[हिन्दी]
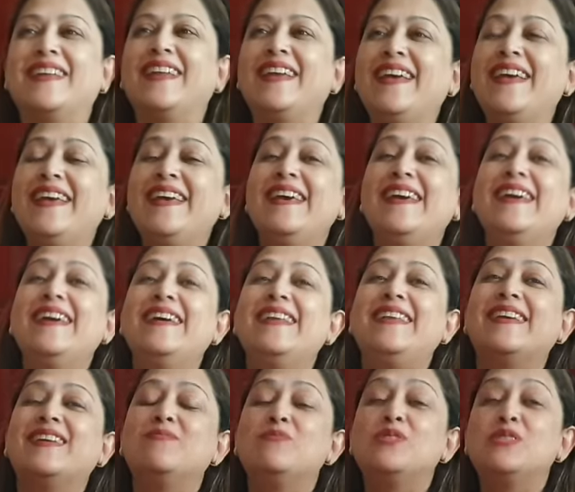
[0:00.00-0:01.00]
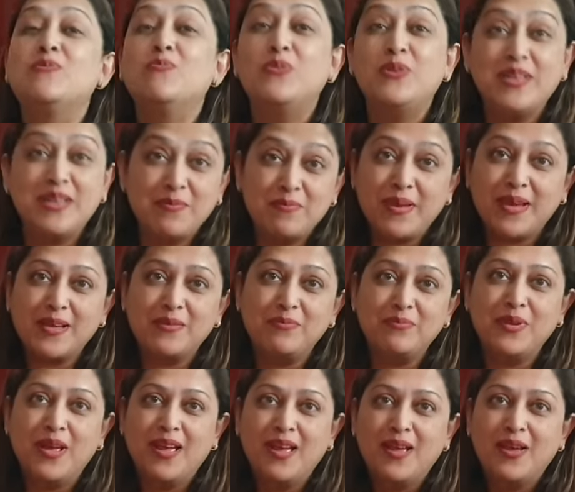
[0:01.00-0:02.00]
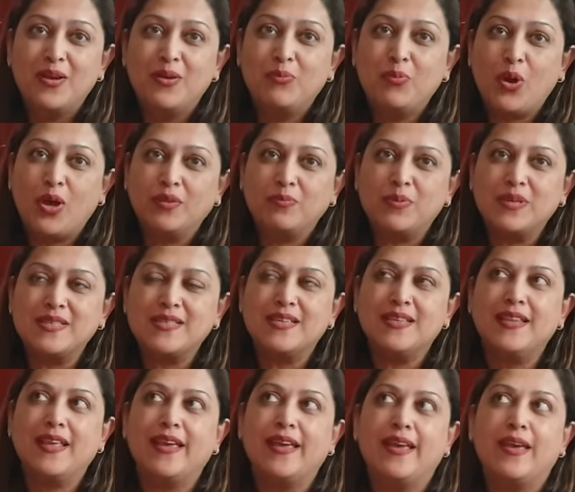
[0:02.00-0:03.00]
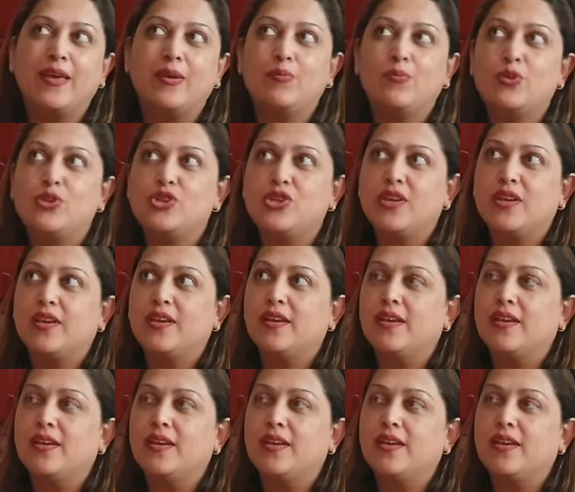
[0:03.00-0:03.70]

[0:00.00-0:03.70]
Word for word: हैं लेकिन मुझे मुन्नी बेगम बहुत पसंद हैं मुझे